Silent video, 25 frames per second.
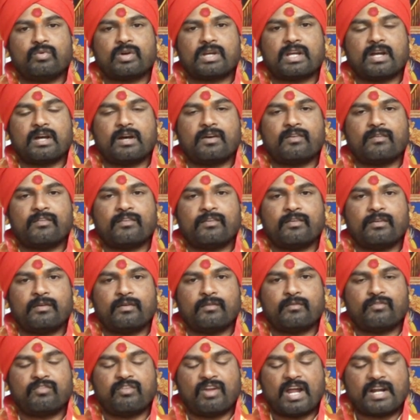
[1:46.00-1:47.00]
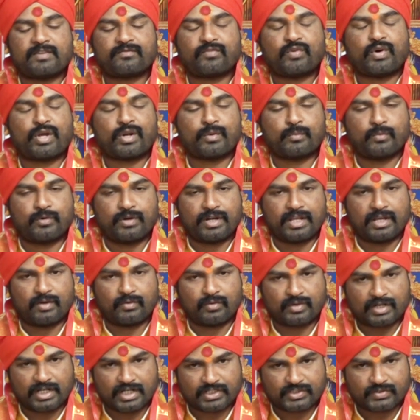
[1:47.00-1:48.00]
ఒక ప్లాట్ఫారం ఉండే
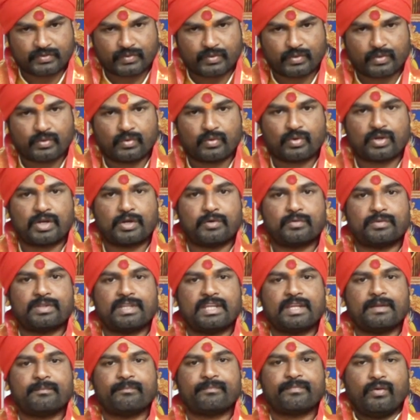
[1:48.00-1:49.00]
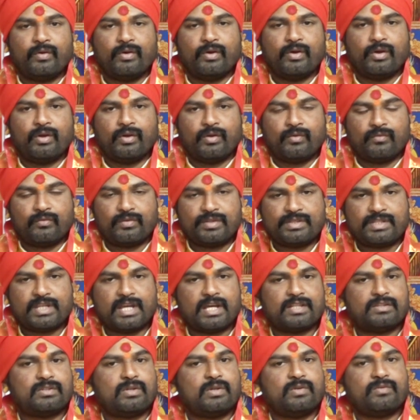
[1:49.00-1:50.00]
అవకాశం ఎక్కువగా ఉంది
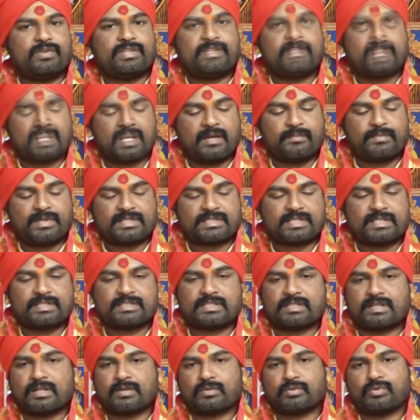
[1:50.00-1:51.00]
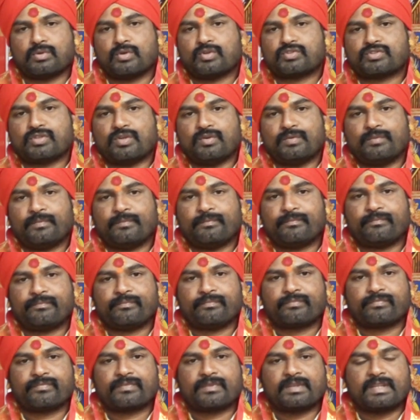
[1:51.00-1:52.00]
విద్యార్థులు విద్య అభ్యసించడం కోసం
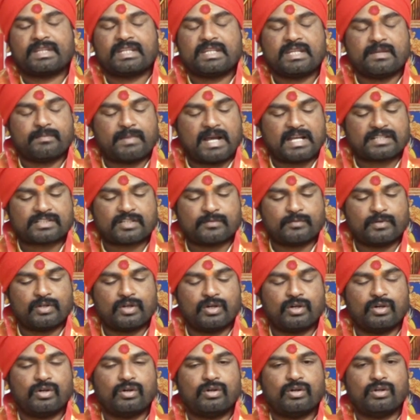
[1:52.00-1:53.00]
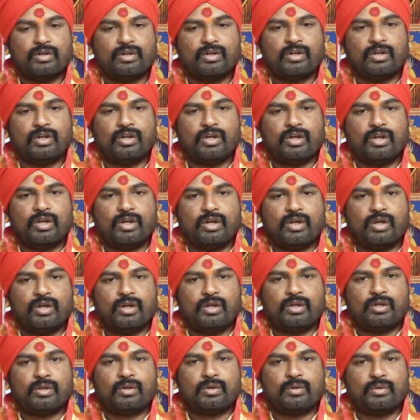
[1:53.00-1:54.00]
ఈ మాసంలో
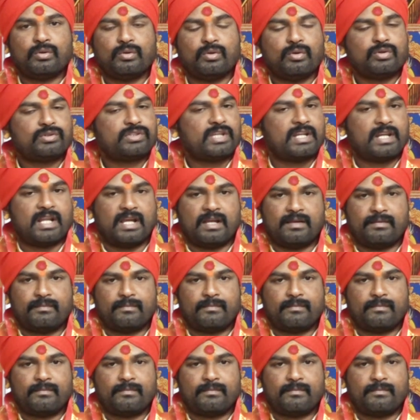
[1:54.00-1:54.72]
నూతన